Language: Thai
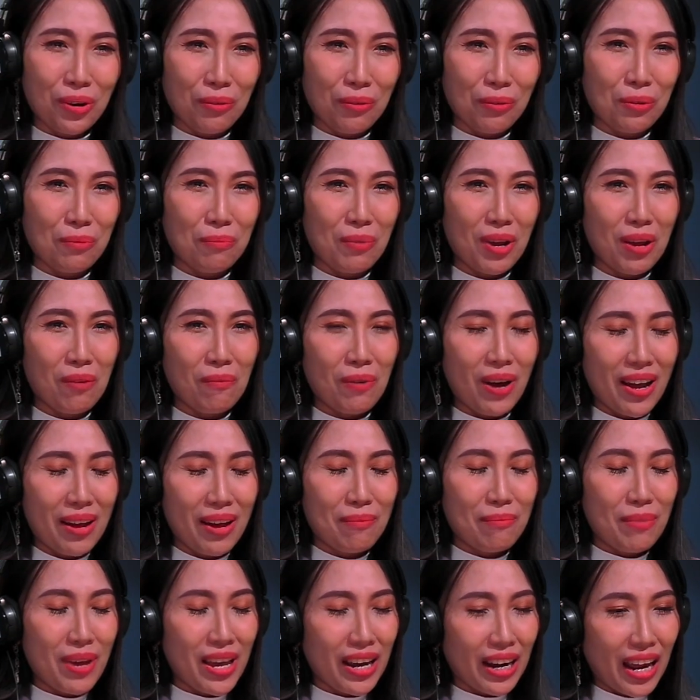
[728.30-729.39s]
กับคุณแม่ว่า
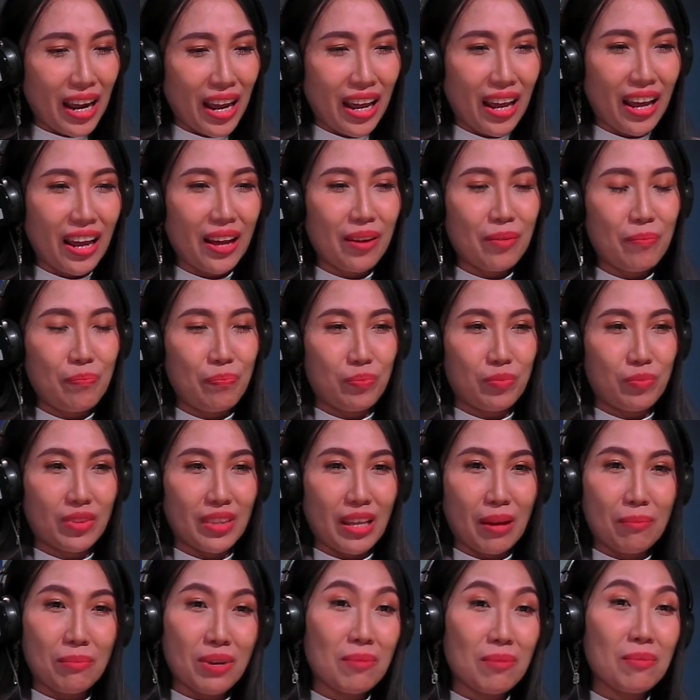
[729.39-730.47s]
แม่คะ
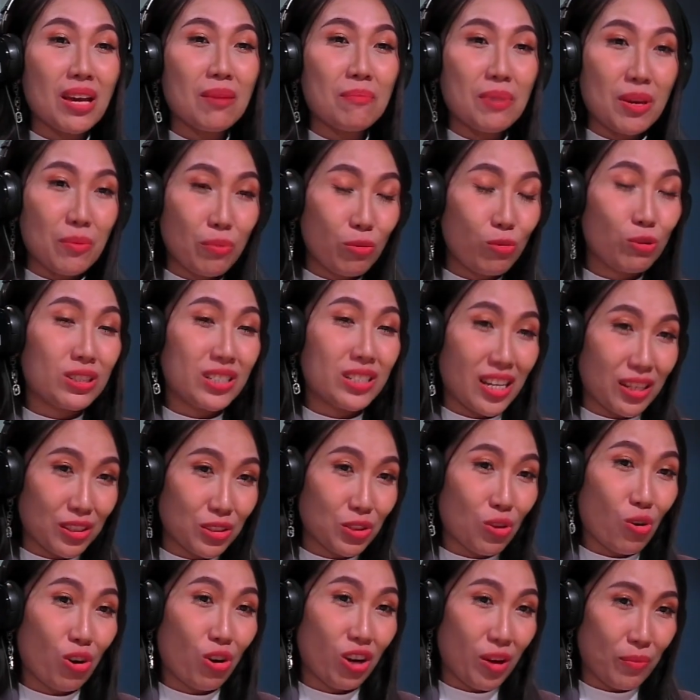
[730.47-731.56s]
ทำไมแม่ไม่พูดเสียงส
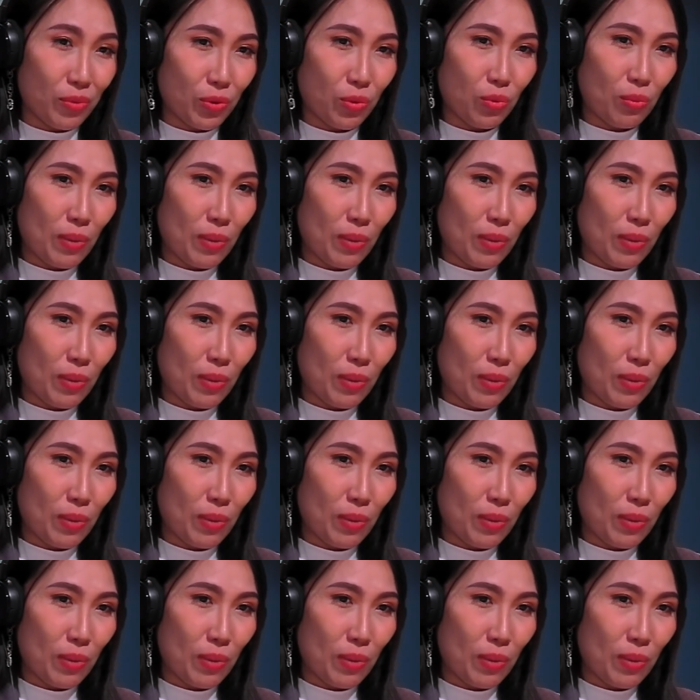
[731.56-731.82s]
องกับหนู